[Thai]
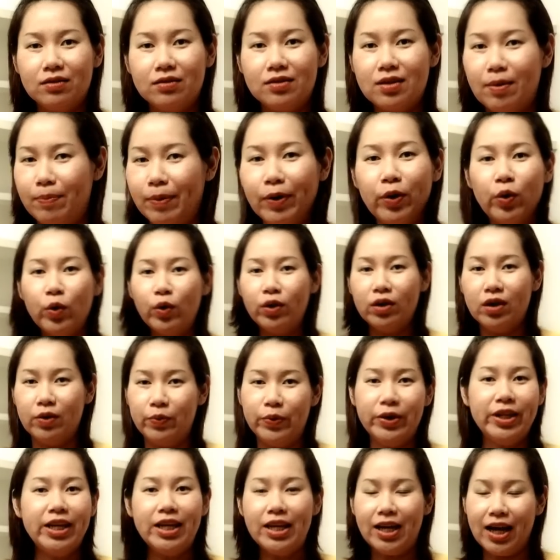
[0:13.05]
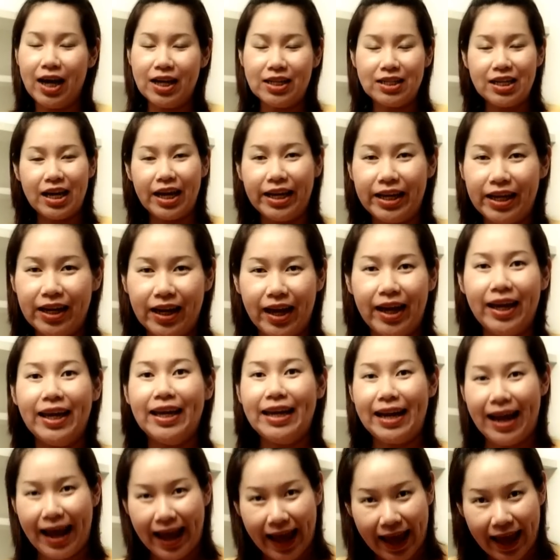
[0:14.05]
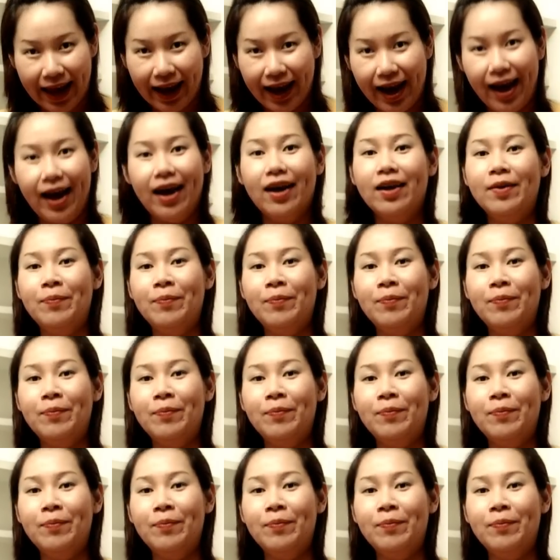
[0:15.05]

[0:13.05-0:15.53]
สรรพคุณหรือวิธีการใช้ยังไงกันแน่ คะ